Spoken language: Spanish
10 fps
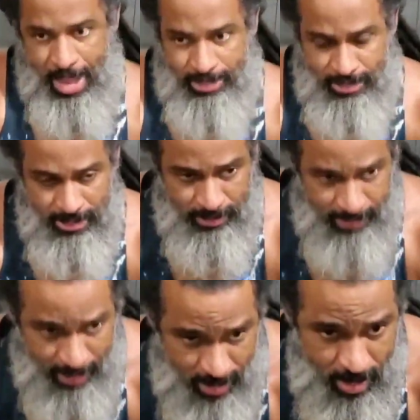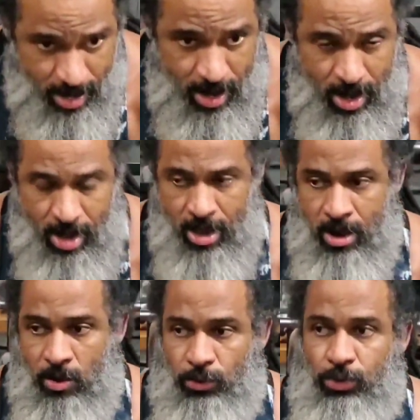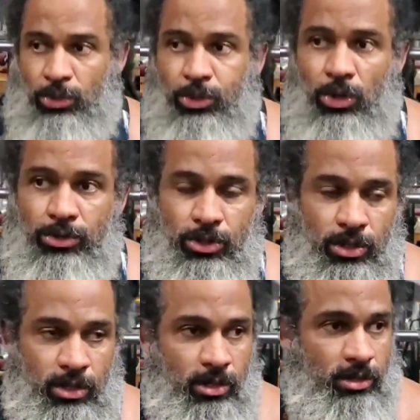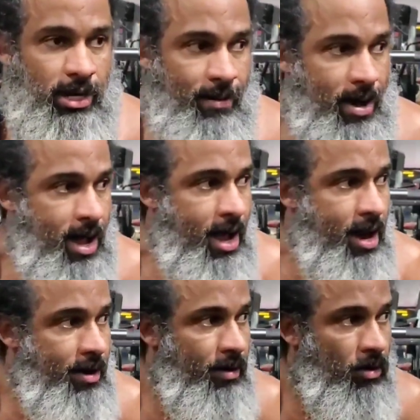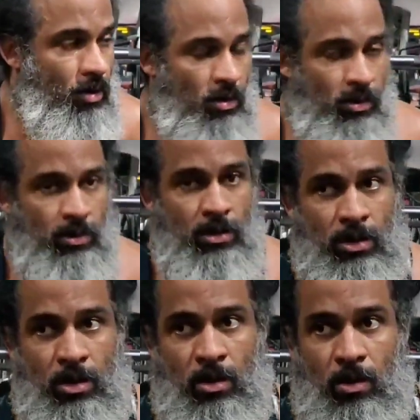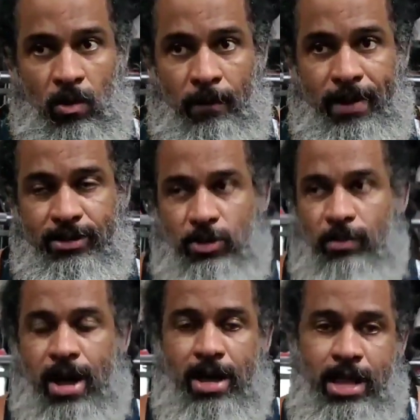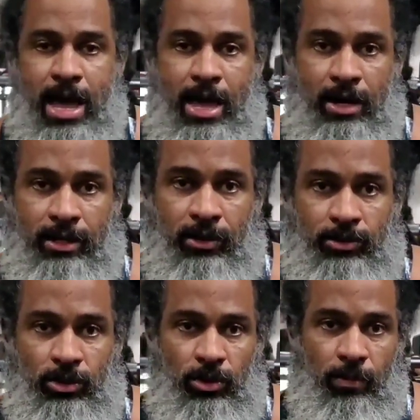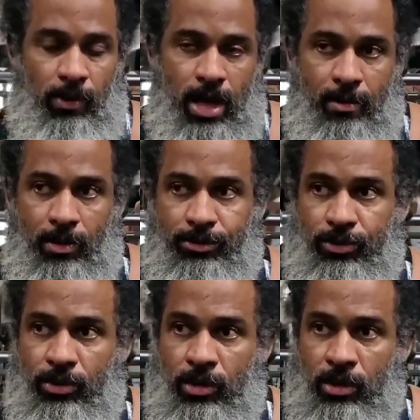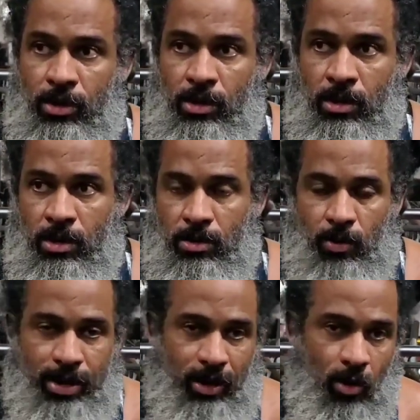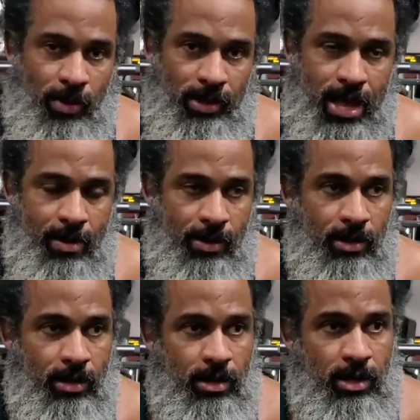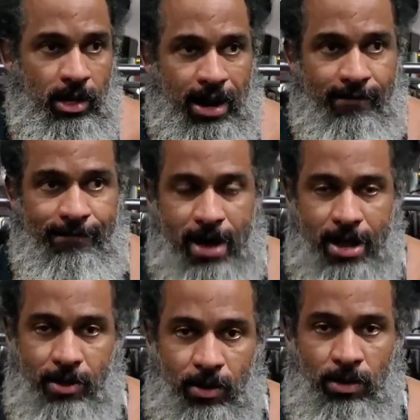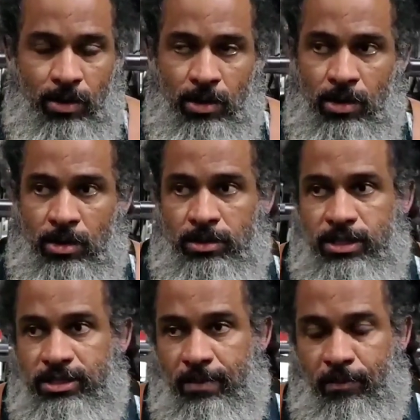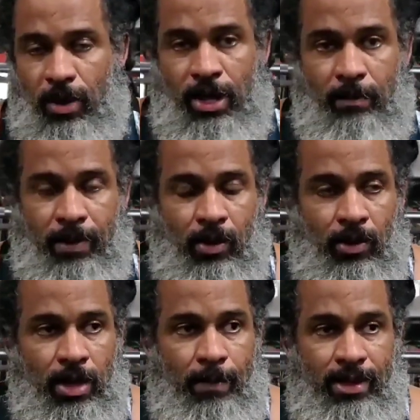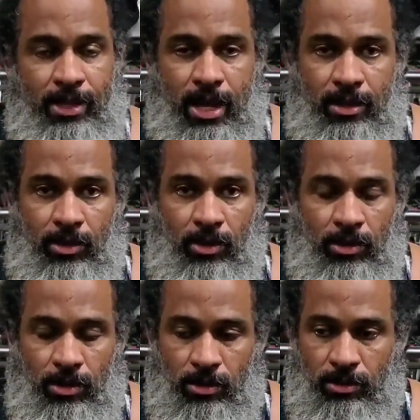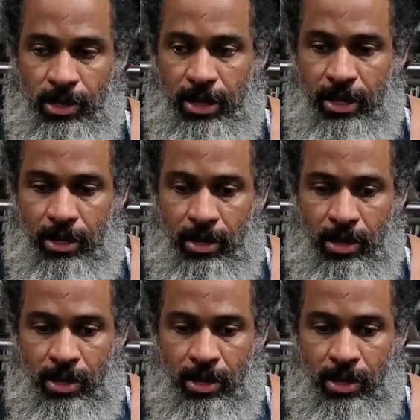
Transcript: aquí de nosotros trabajar con un peso más allá del que nosotros podamos no es recomendable. Ir al fallo sí se puede, pero dependiendo de